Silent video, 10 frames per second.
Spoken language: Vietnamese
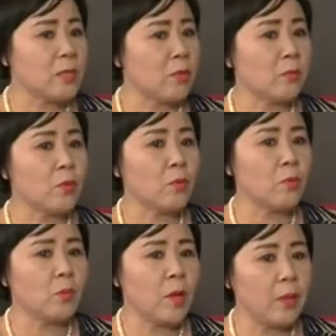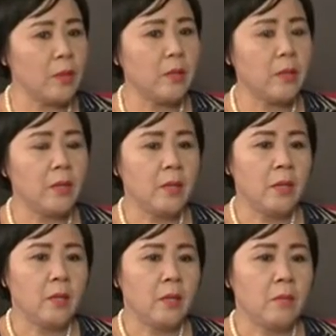Chồng tôi cũng nói
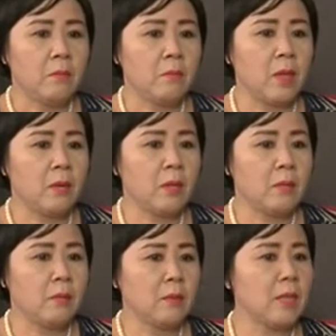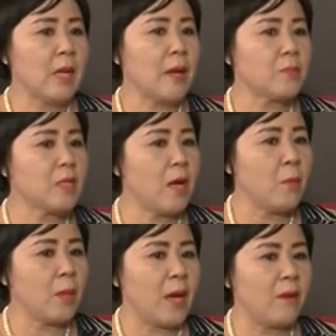bảo là người ta làm
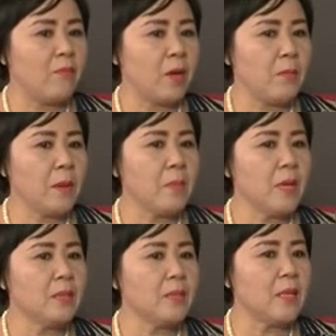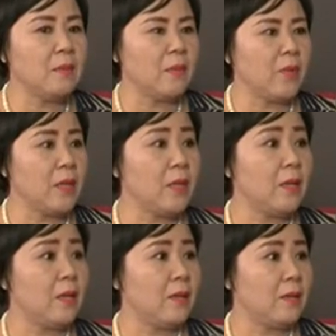sao mình làm vậy mắc mớ gì mà phải
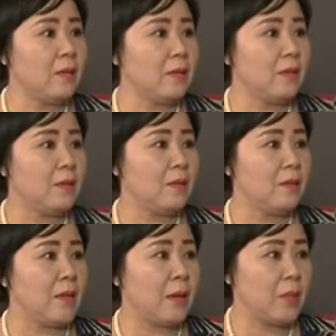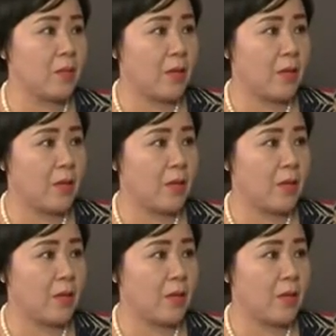đi làm như